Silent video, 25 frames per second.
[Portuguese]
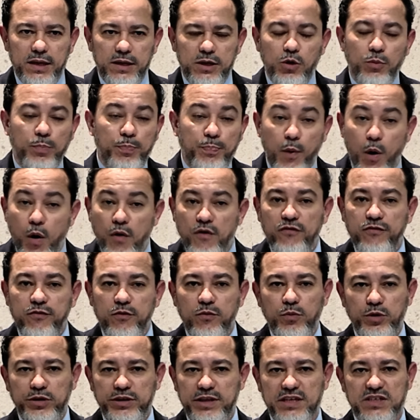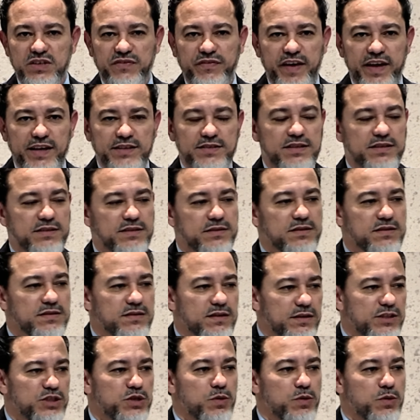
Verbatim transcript: E o povo, muitas vezes,